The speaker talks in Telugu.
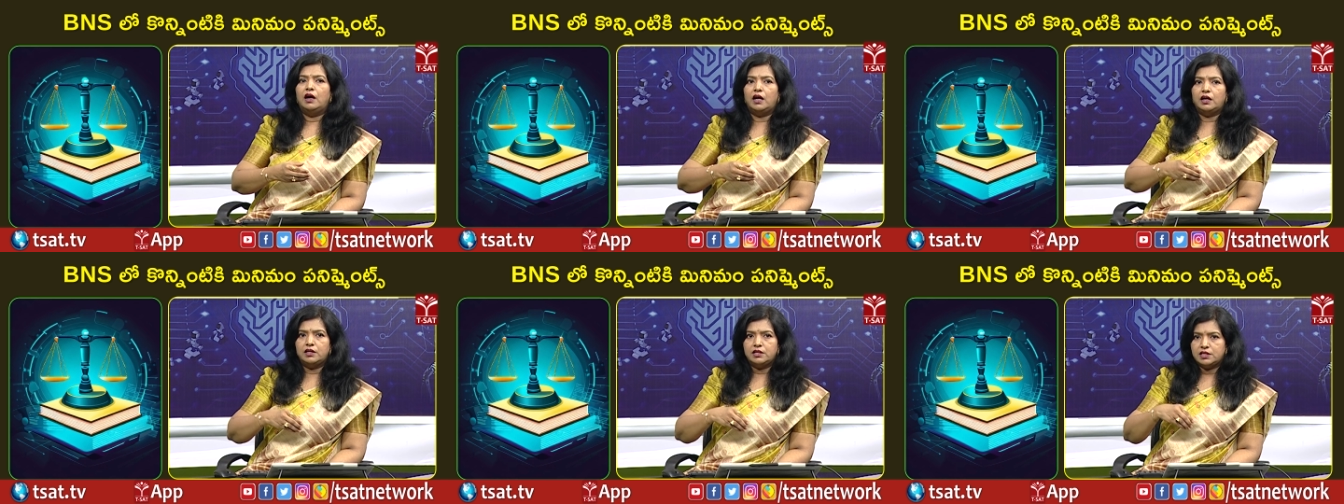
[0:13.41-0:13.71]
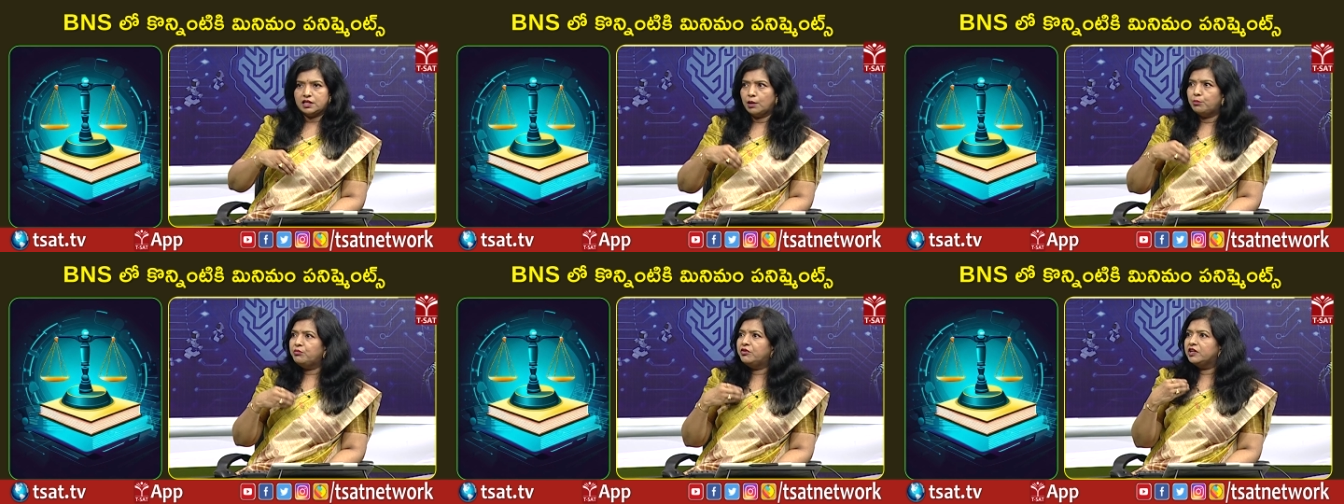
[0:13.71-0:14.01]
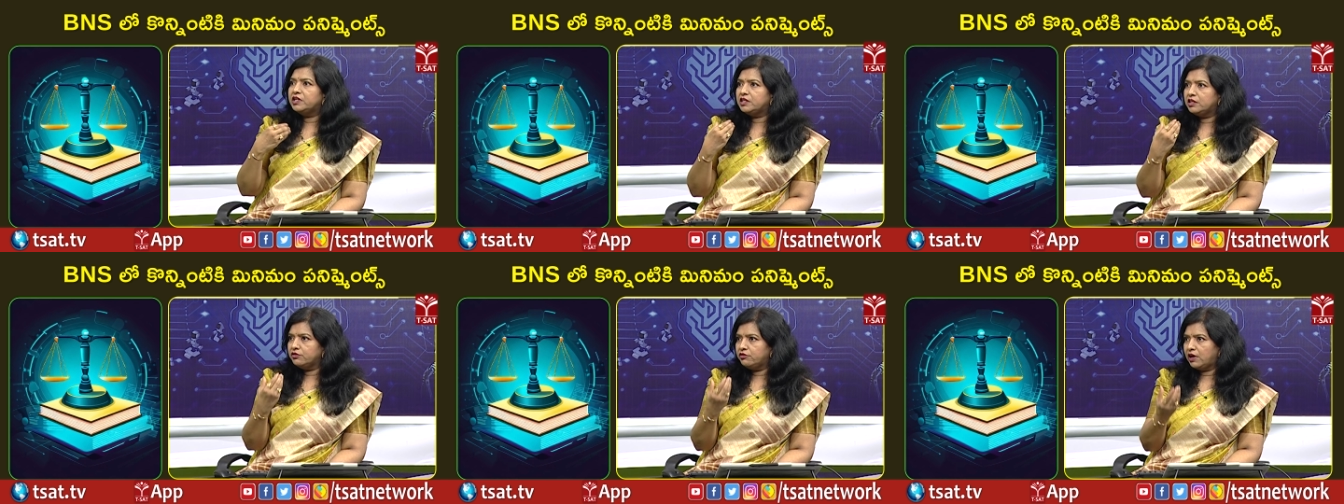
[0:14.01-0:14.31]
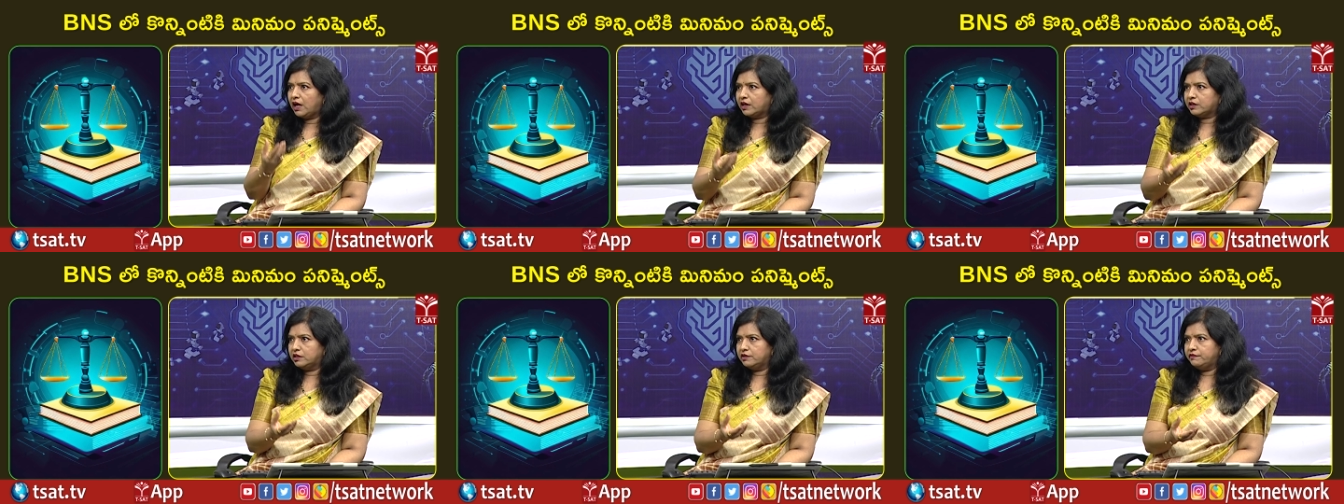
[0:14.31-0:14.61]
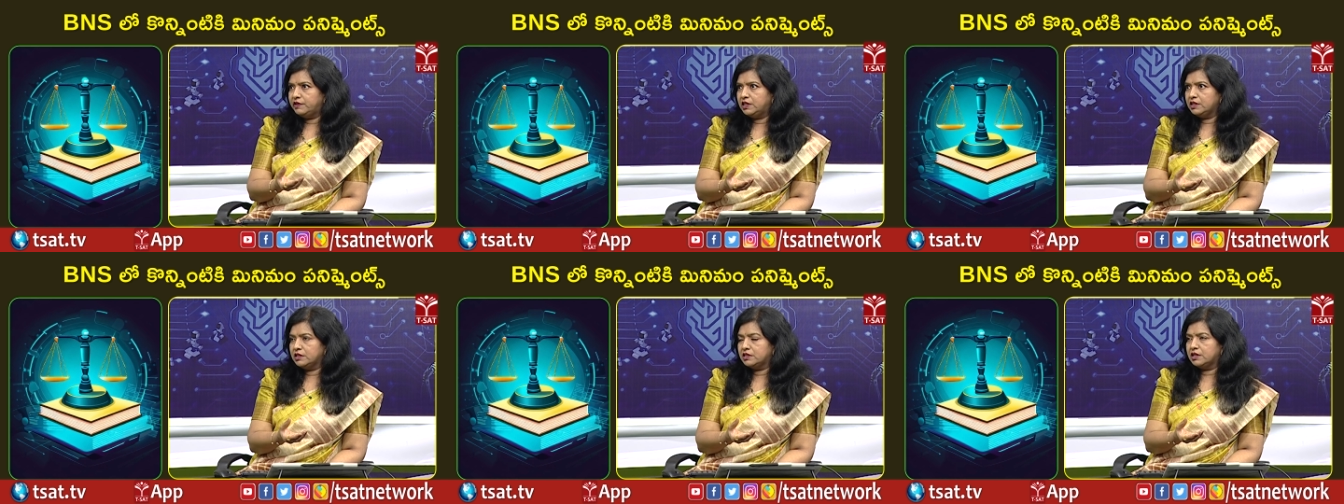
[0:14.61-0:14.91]
ఆర్ సబ్వర్టివ్
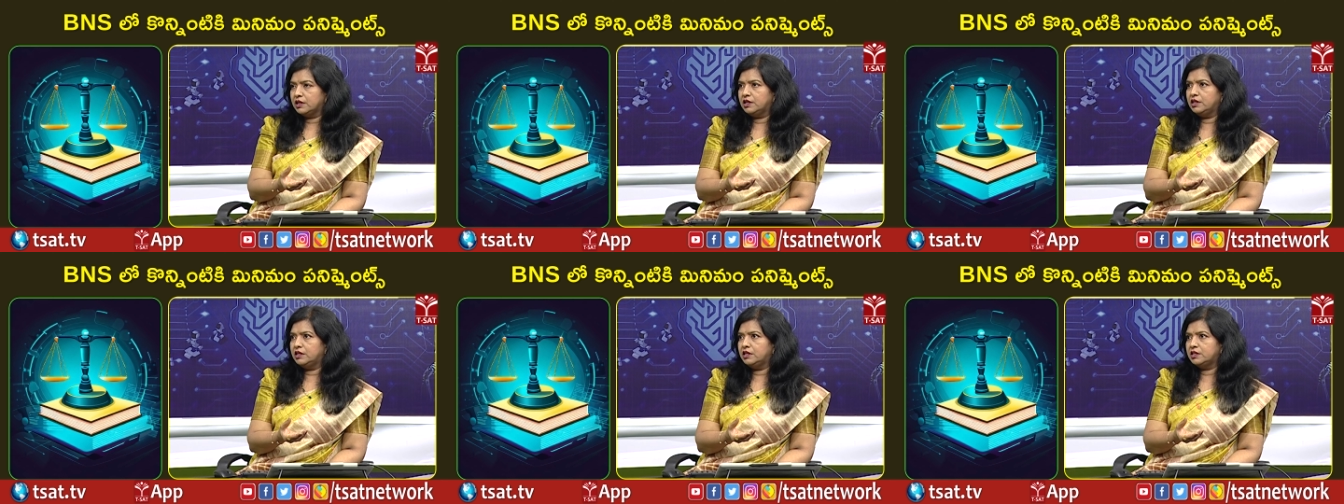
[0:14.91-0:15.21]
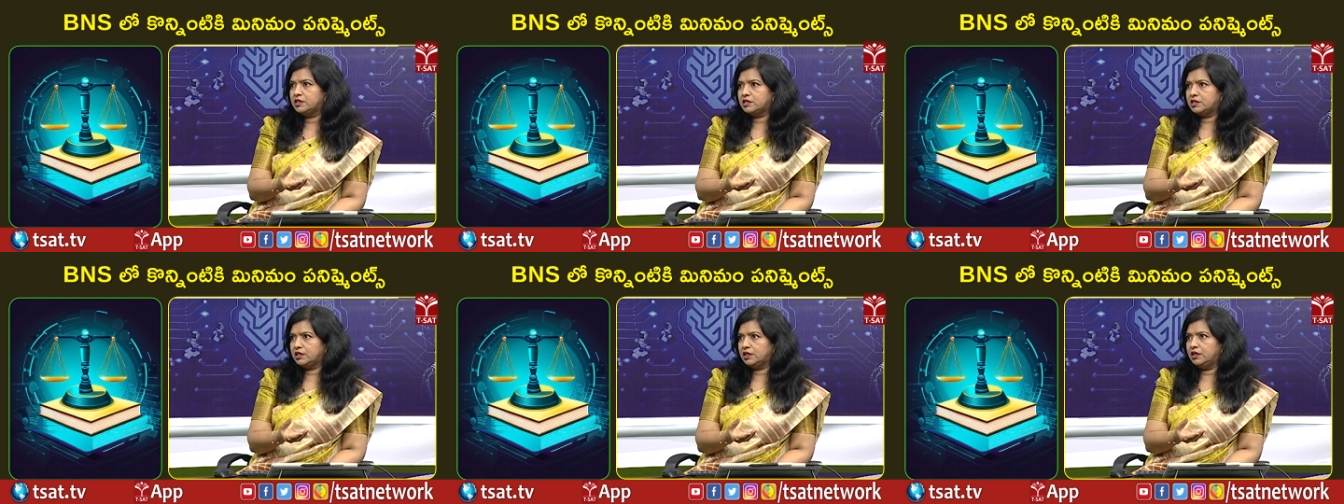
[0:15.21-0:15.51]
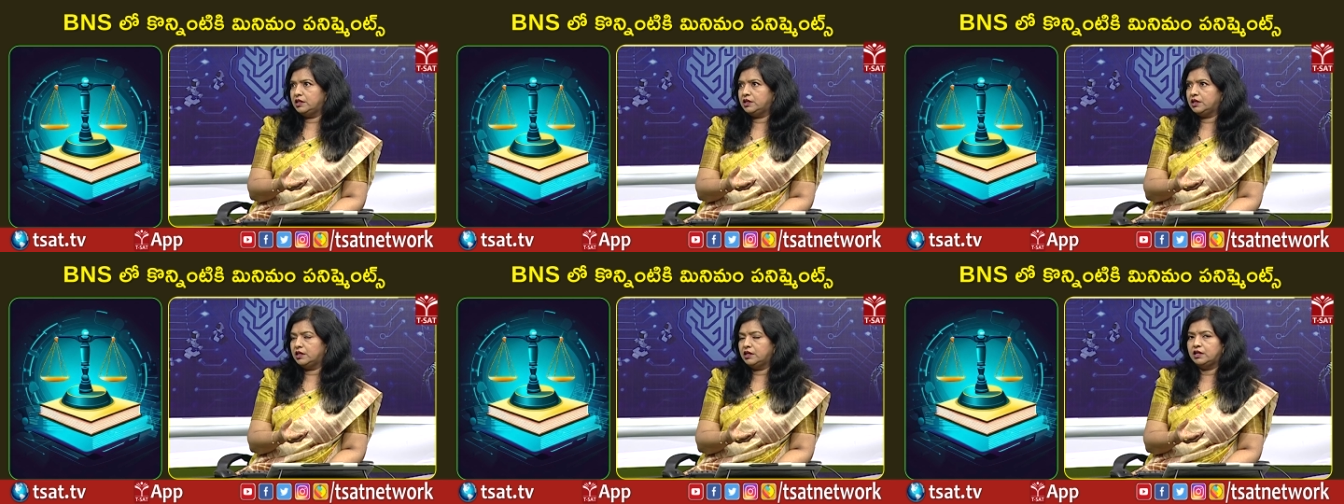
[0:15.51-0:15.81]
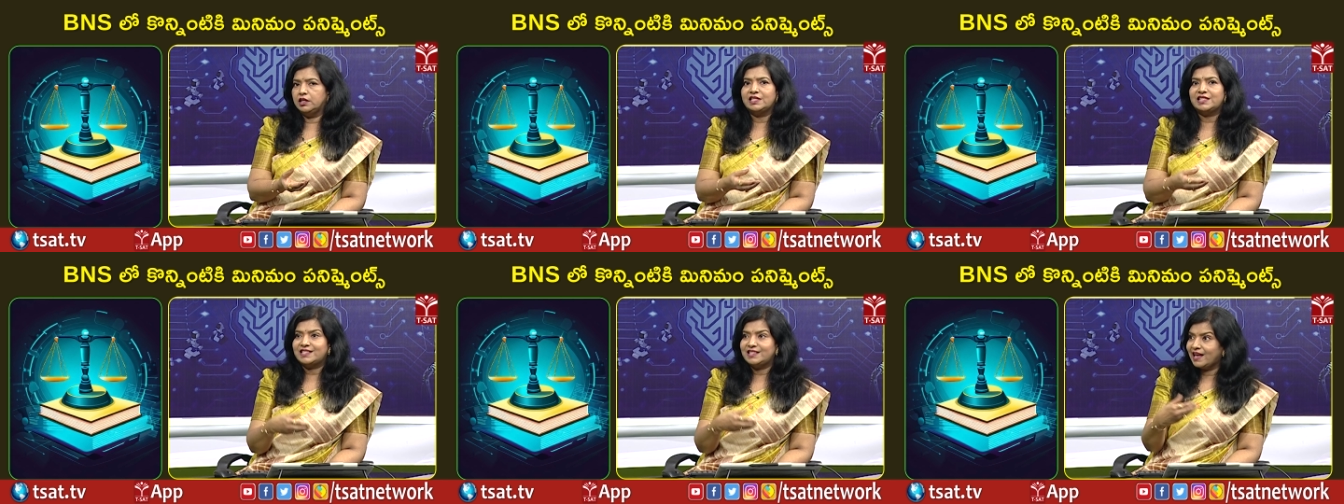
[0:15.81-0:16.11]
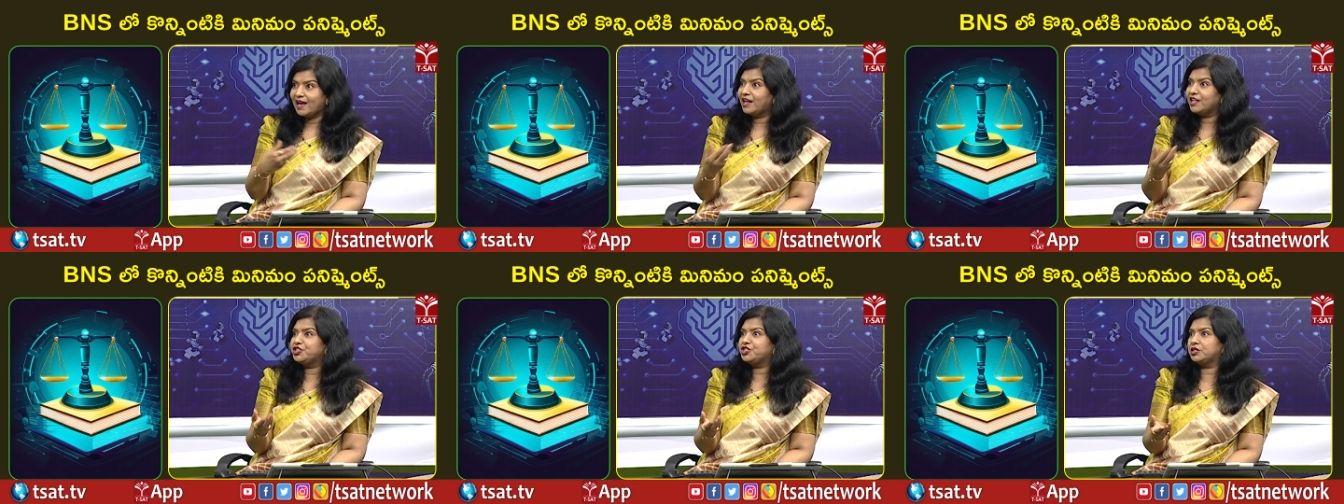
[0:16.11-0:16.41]
యాక్టివిటీస్ ఎగిన స్టేట్ అంటే
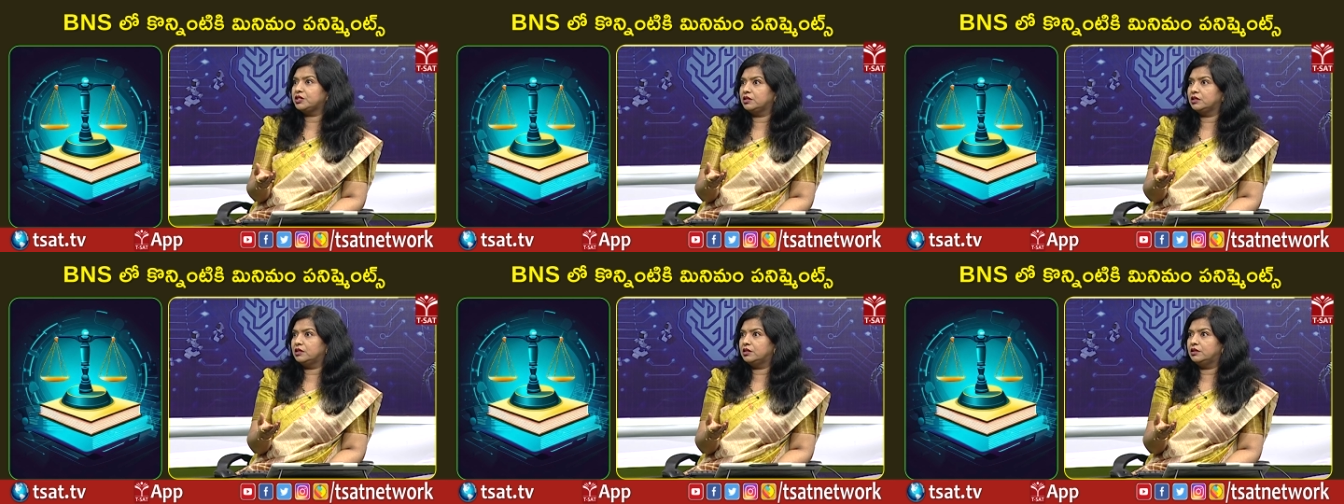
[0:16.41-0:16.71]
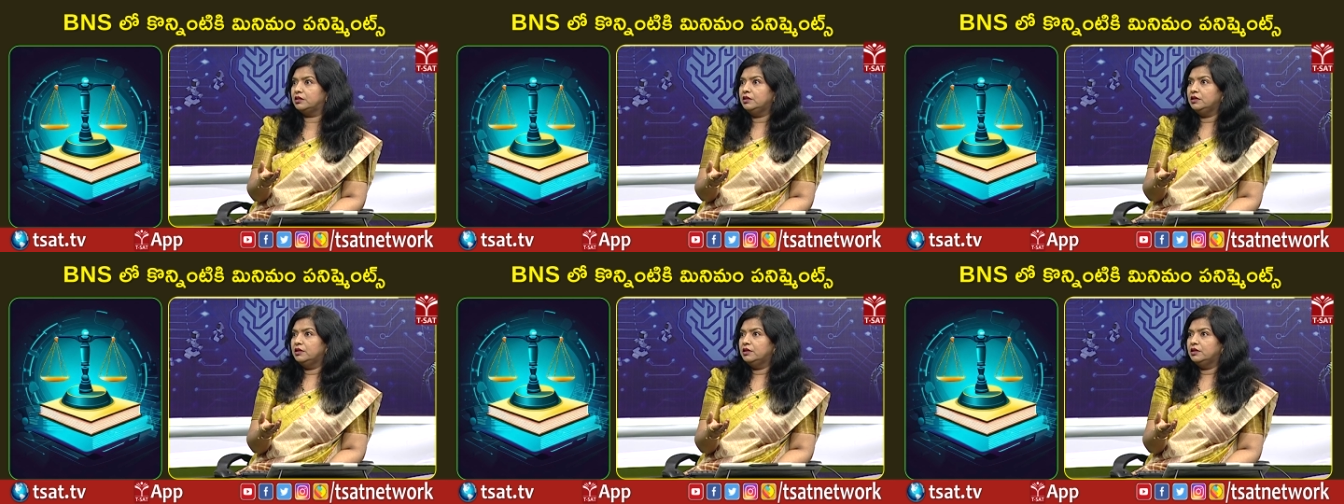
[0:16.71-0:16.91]
స్నాచింగ్